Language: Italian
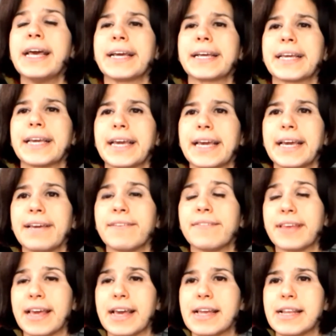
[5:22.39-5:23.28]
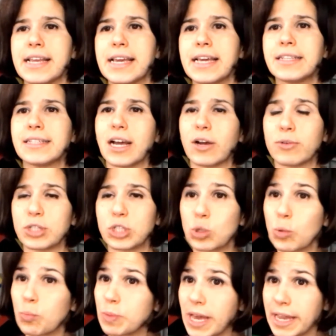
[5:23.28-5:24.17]
che viene da
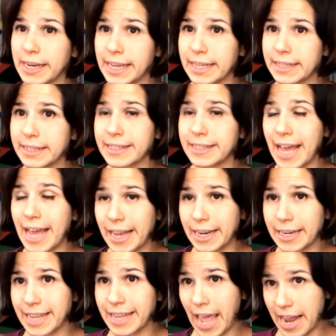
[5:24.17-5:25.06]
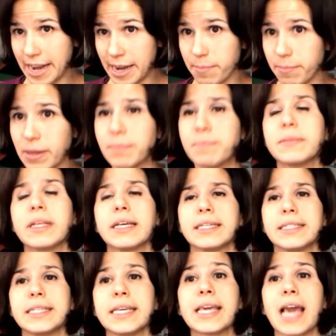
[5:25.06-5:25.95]
questo pianeta da Deneb.
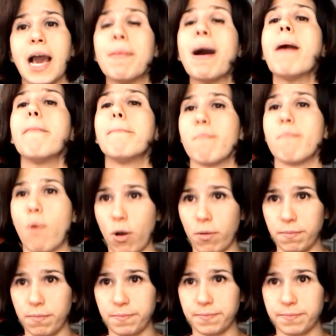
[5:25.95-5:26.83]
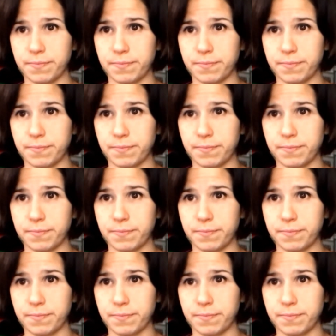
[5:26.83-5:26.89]
Si chiama Mo